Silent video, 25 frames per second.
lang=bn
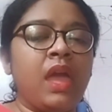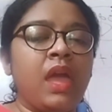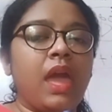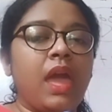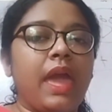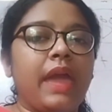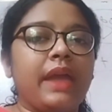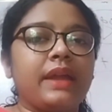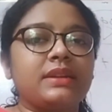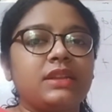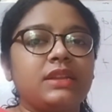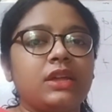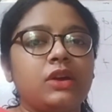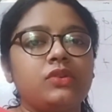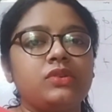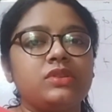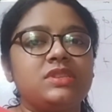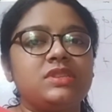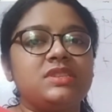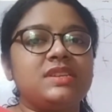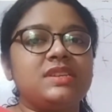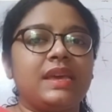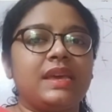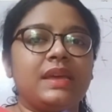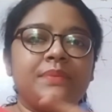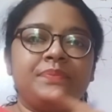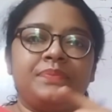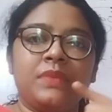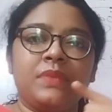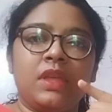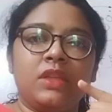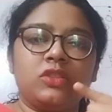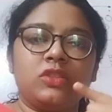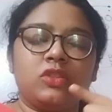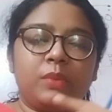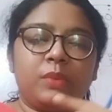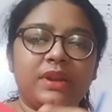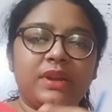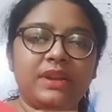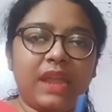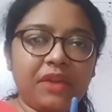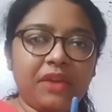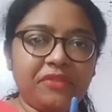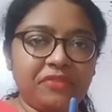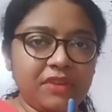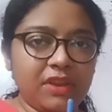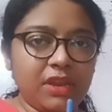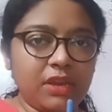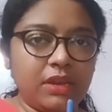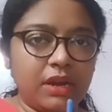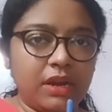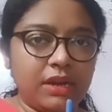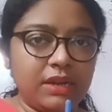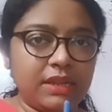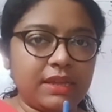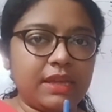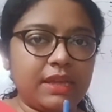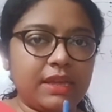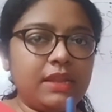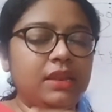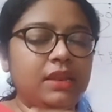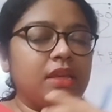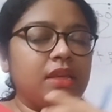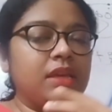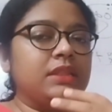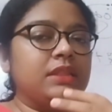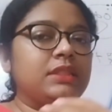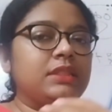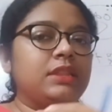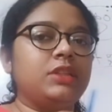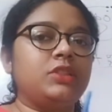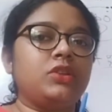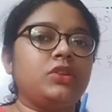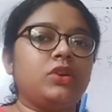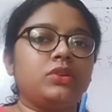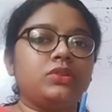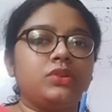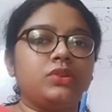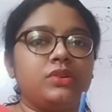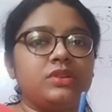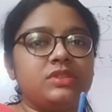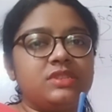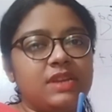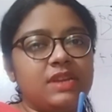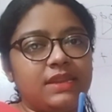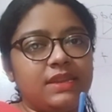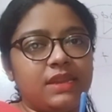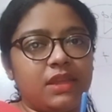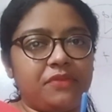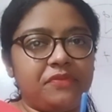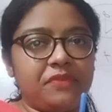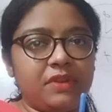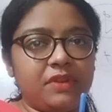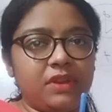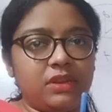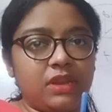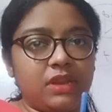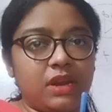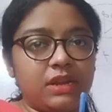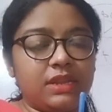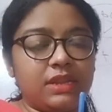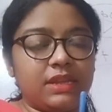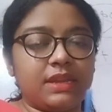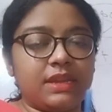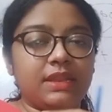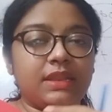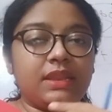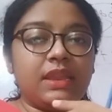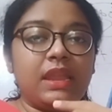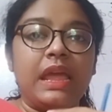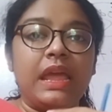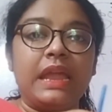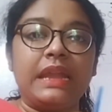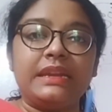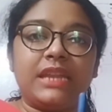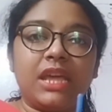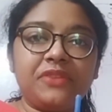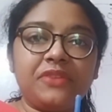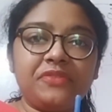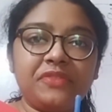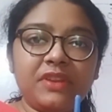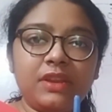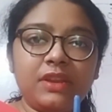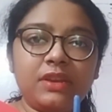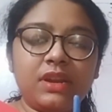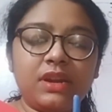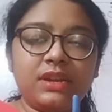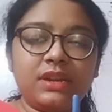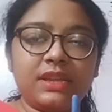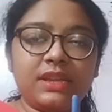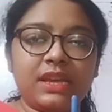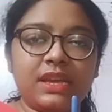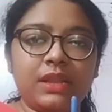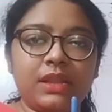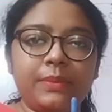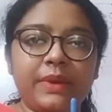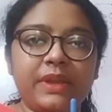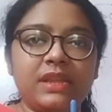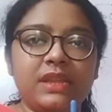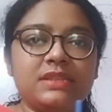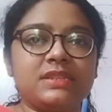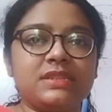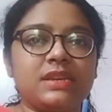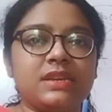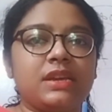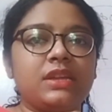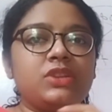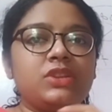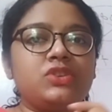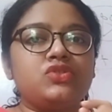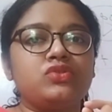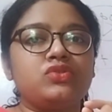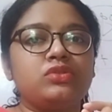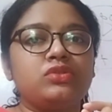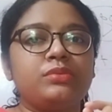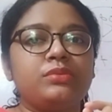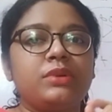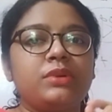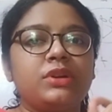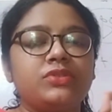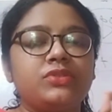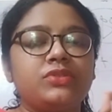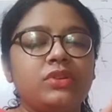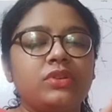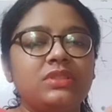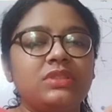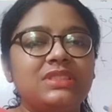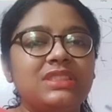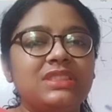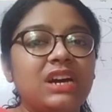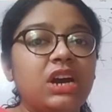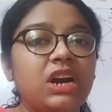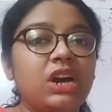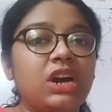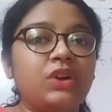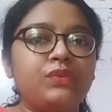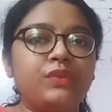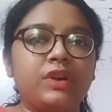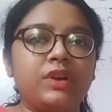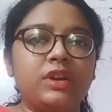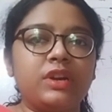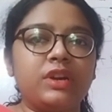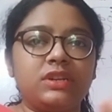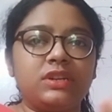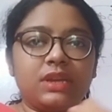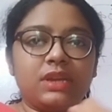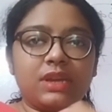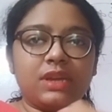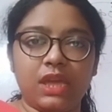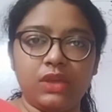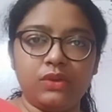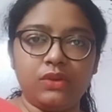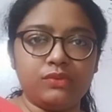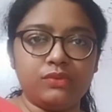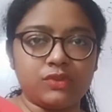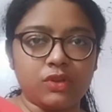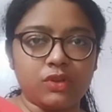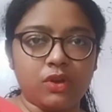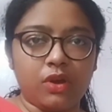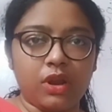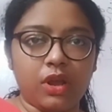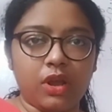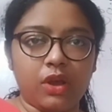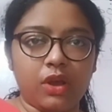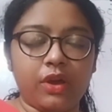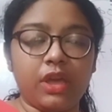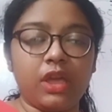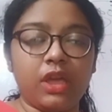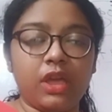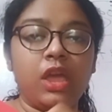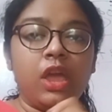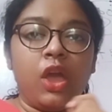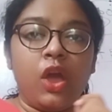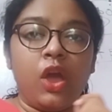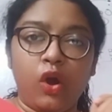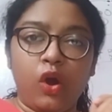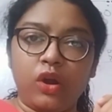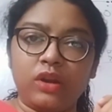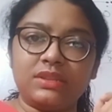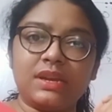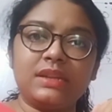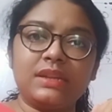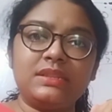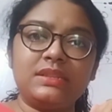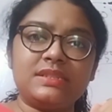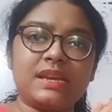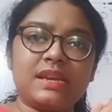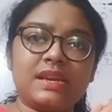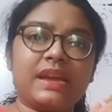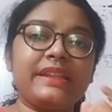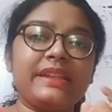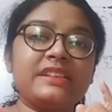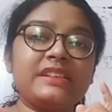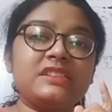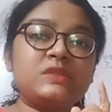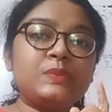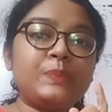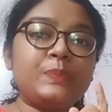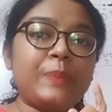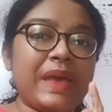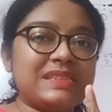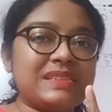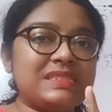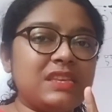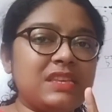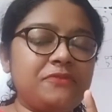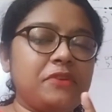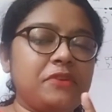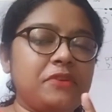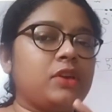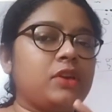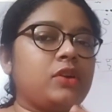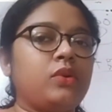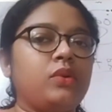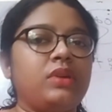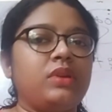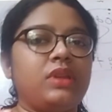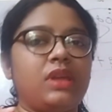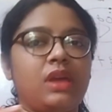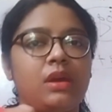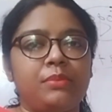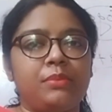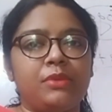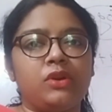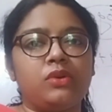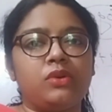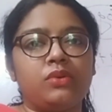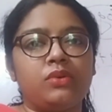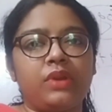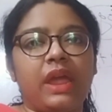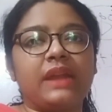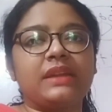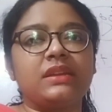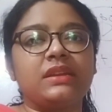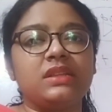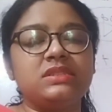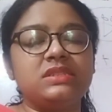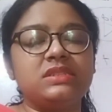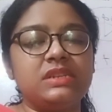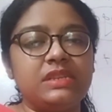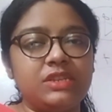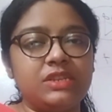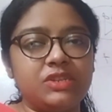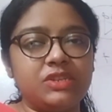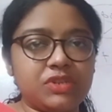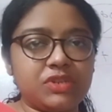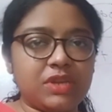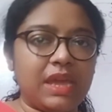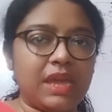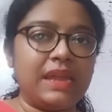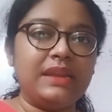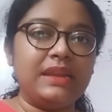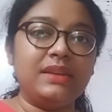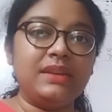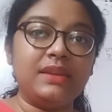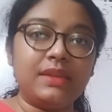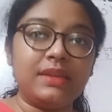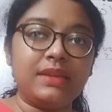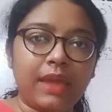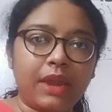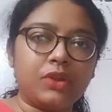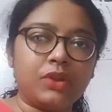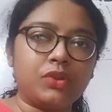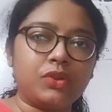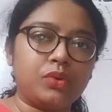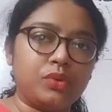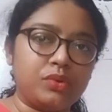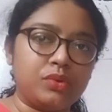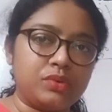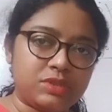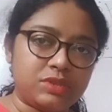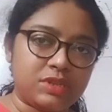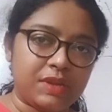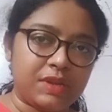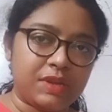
একটা হচ্ছে তোমার ডেফিনিট আর্টিকেল দ্বিতীয়ত হচ্ছে ইনডেফিনিট আর্টিকেল ডেফিনিট আর্টিকেল মানে যেখানে শুধুমাত্র দা ওয়ার্ডটাকে ইউজ করা হয় অর্থাৎ যেখানে স্পেসিফিক করে আমি কোনো একটা জিনিসকে ইন্ডিকেট করছি